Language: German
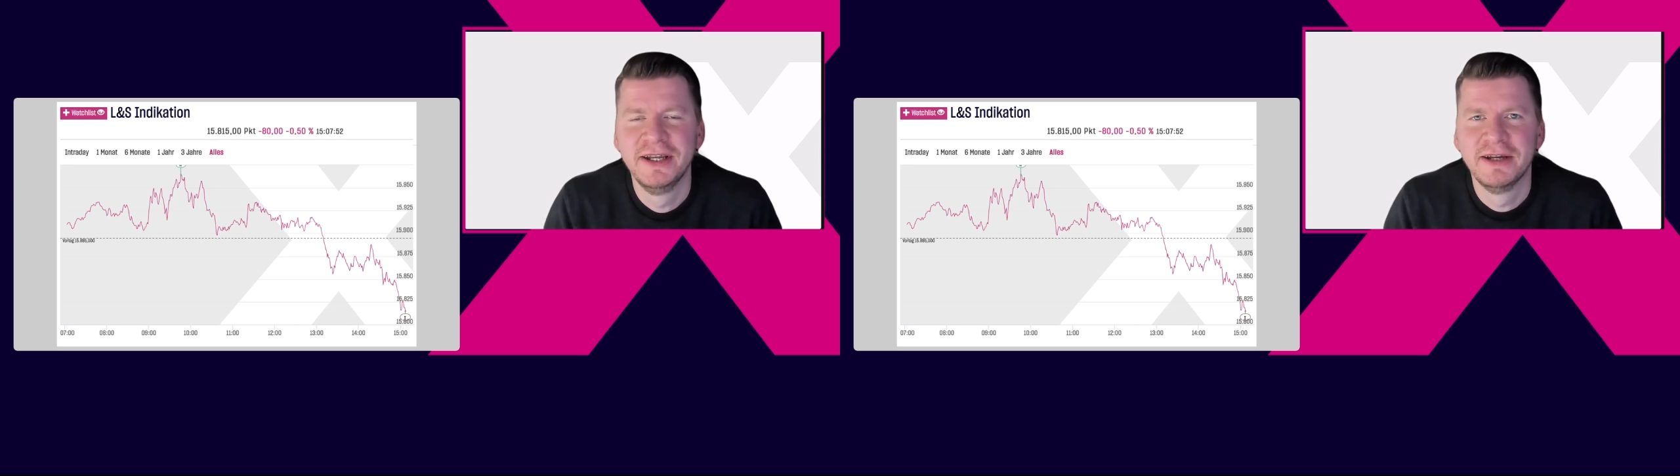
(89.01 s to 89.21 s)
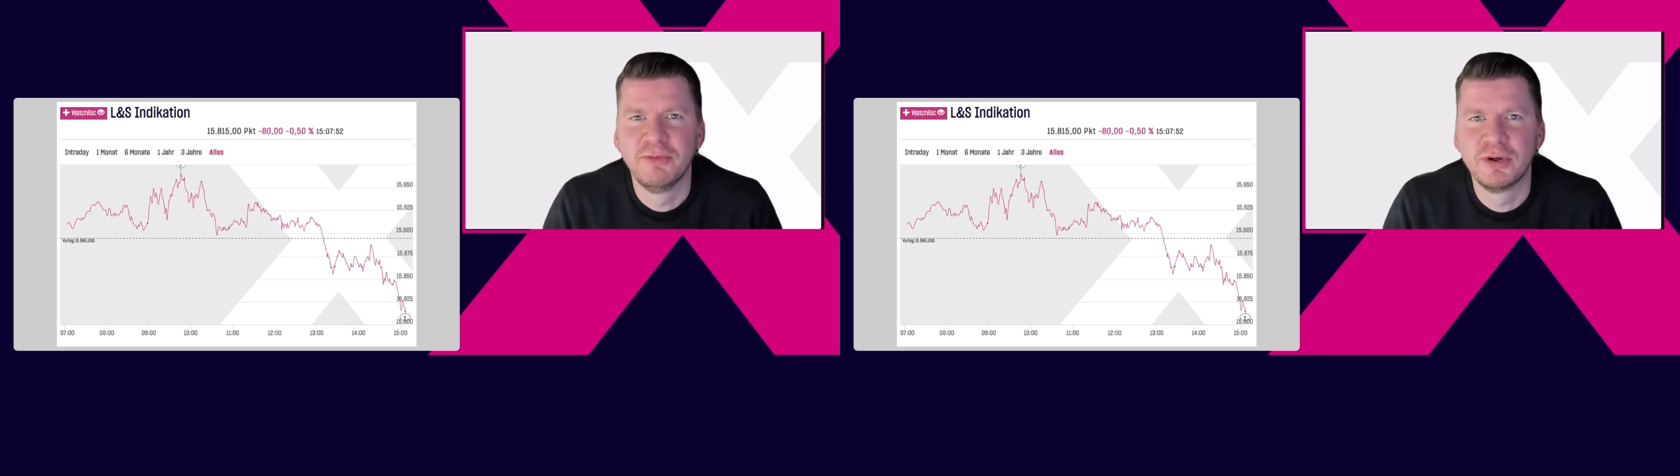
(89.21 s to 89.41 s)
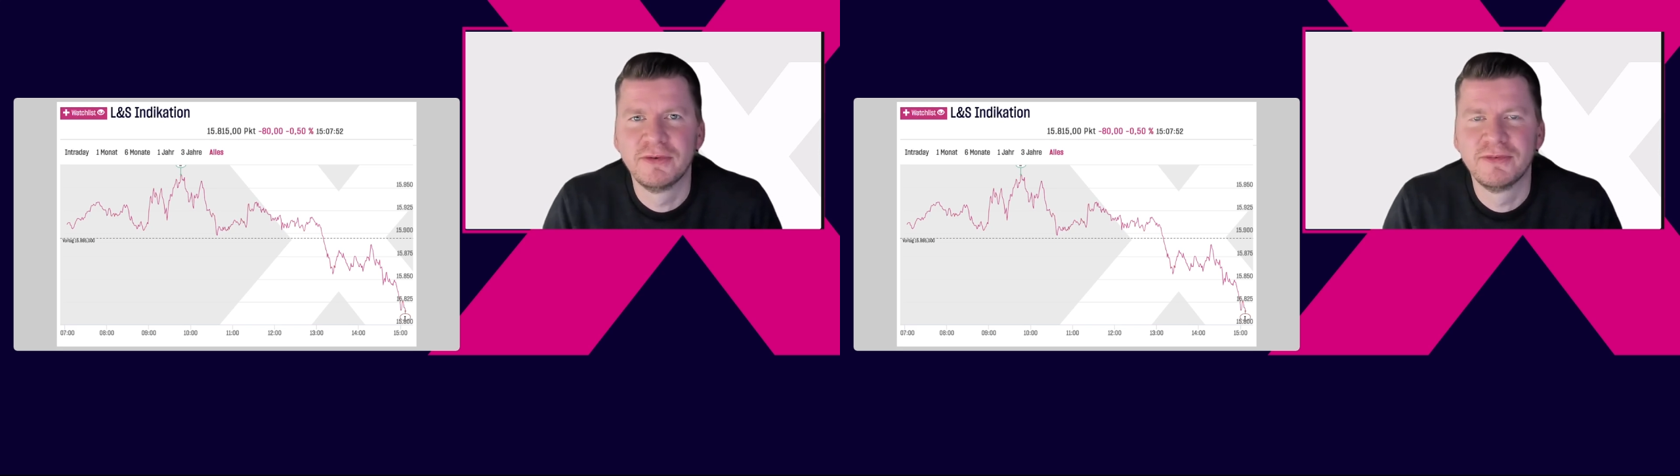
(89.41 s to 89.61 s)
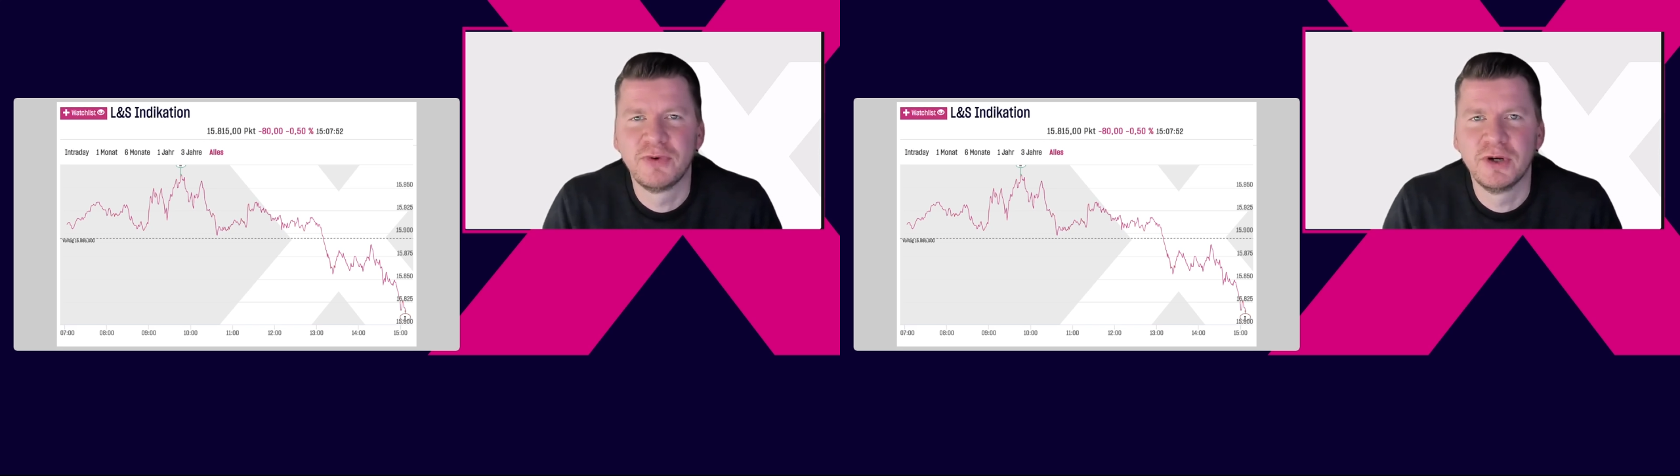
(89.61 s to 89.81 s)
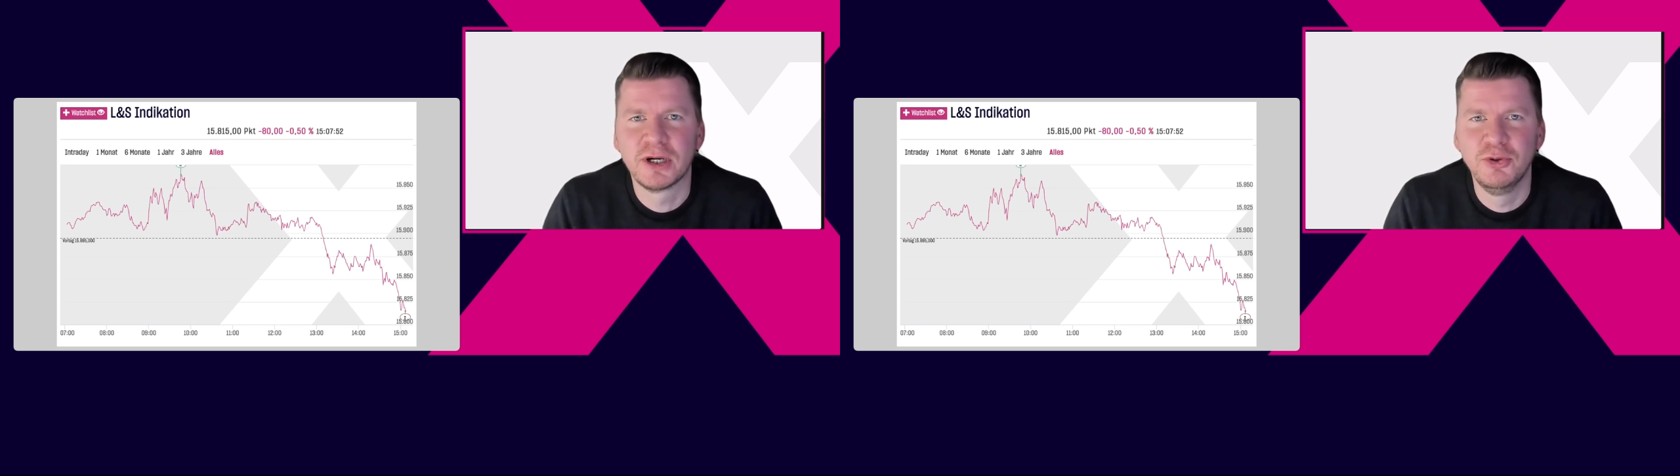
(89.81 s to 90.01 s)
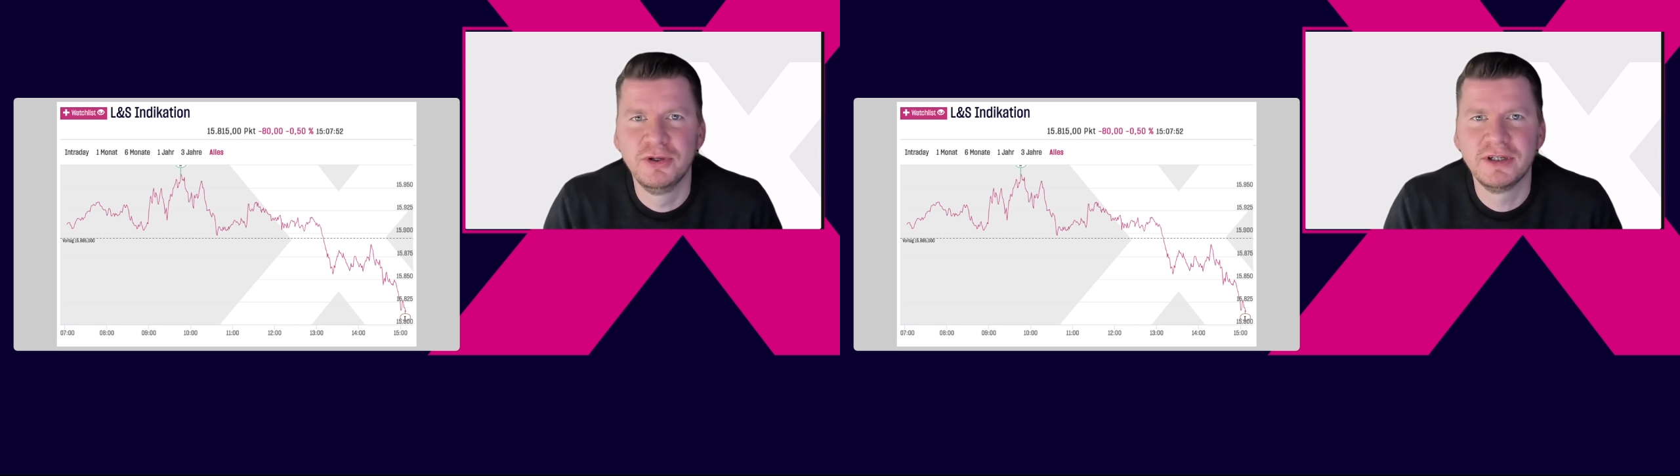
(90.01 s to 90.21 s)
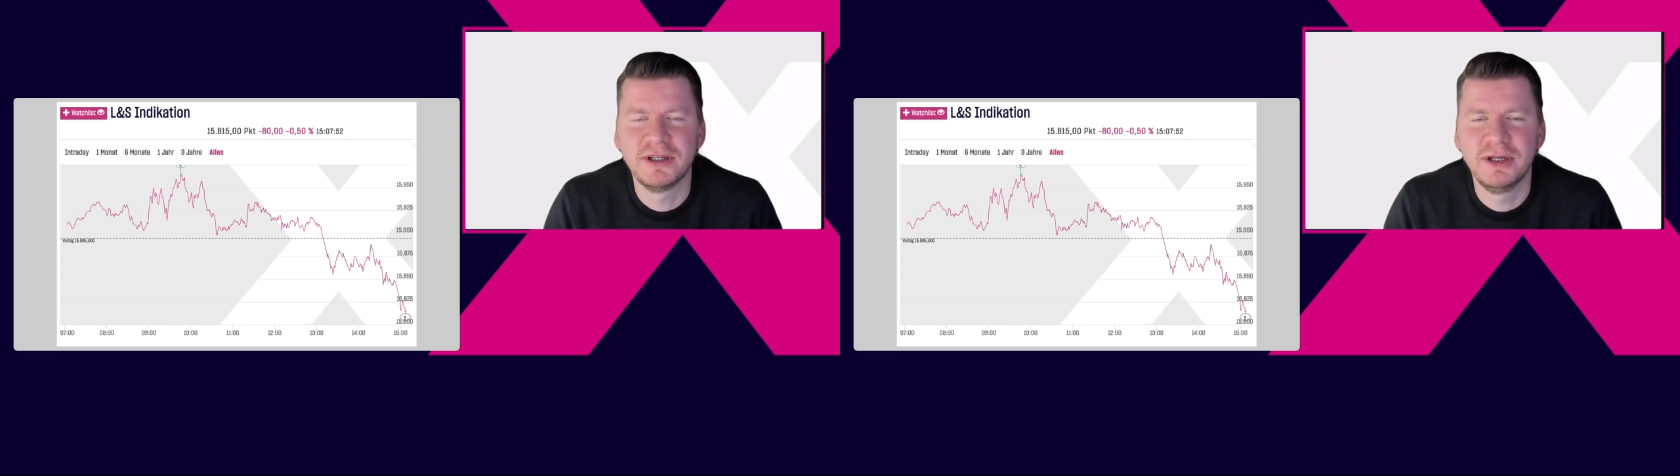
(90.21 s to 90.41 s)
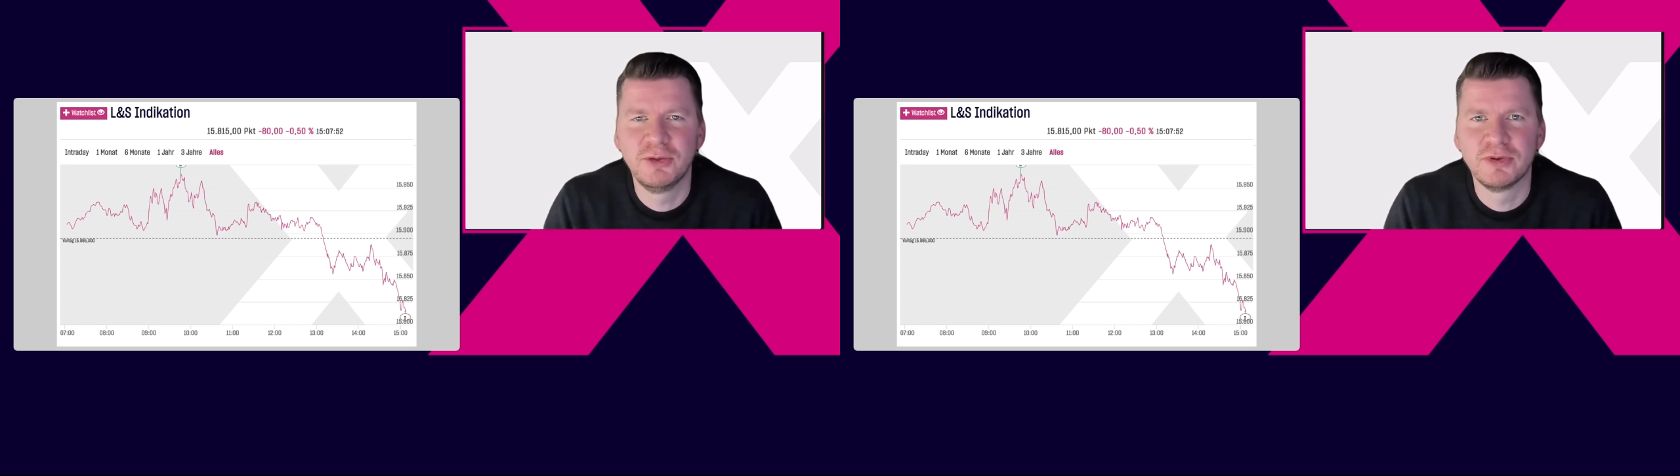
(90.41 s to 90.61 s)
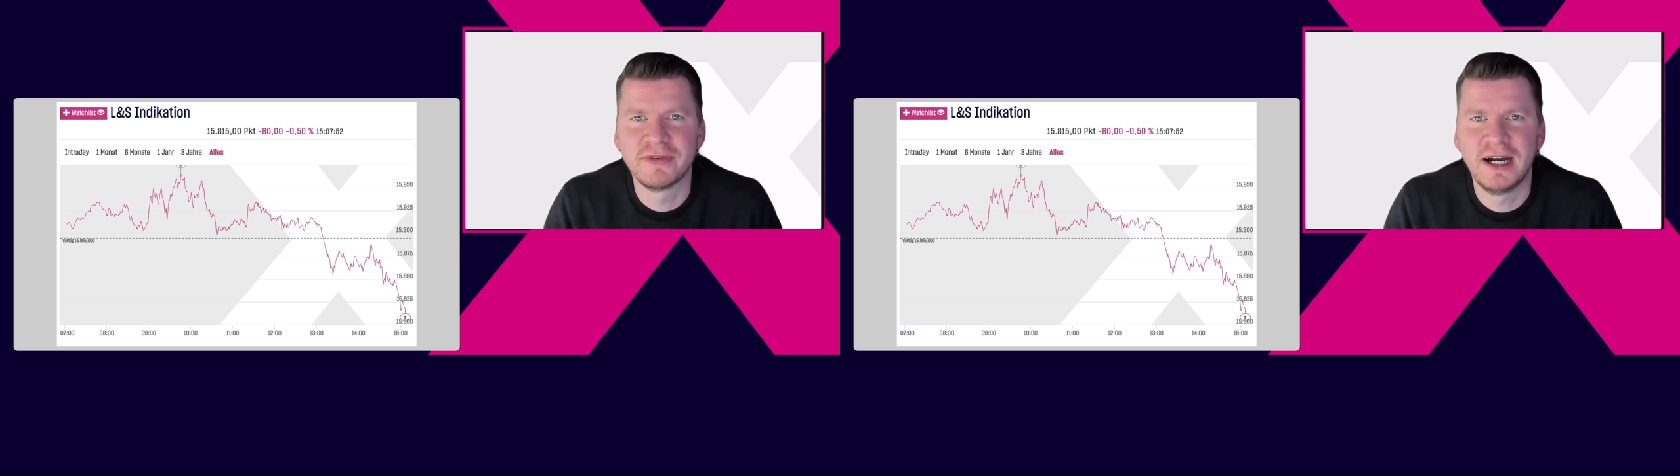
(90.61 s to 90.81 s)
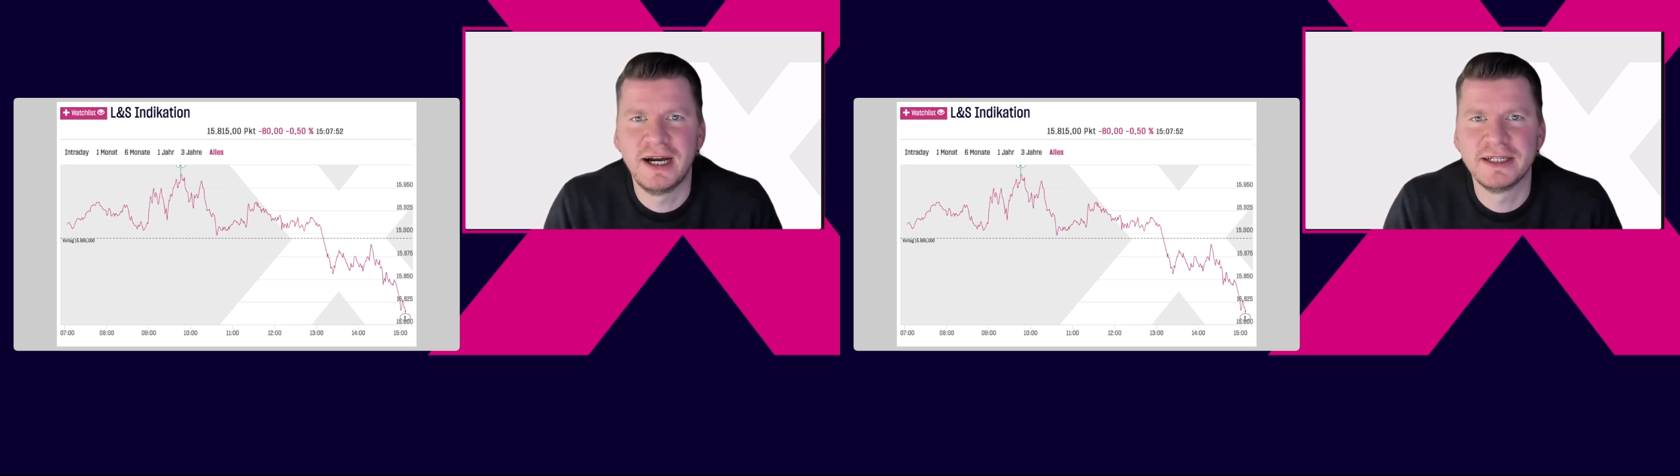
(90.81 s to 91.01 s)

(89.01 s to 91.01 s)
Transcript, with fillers: wurden verkündet in den USA,